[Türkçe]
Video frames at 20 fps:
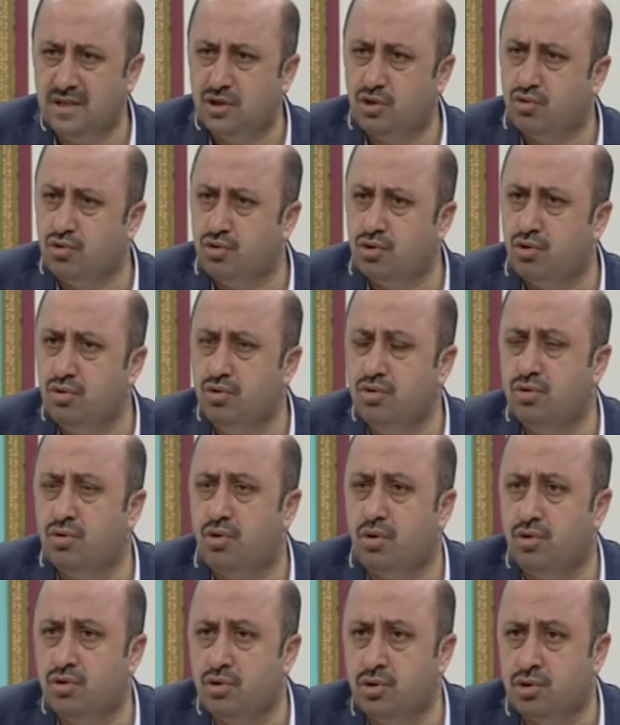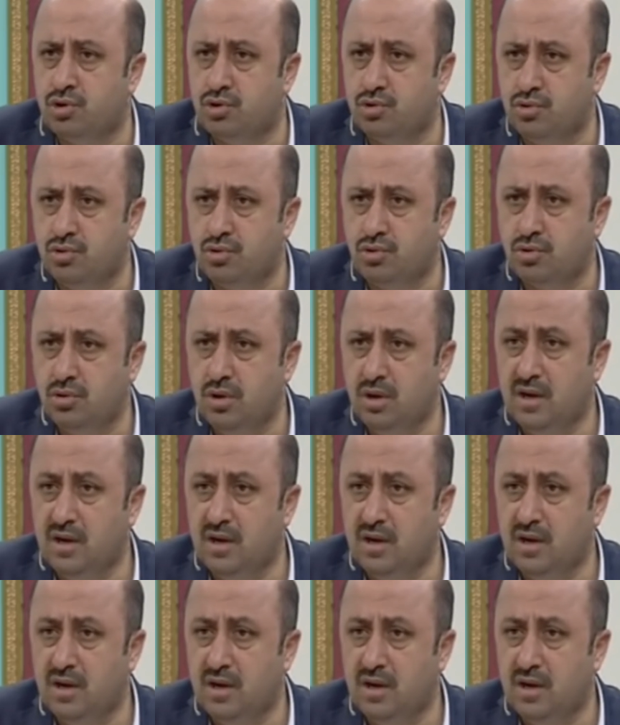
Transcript: suçluyu koruyorsunuz?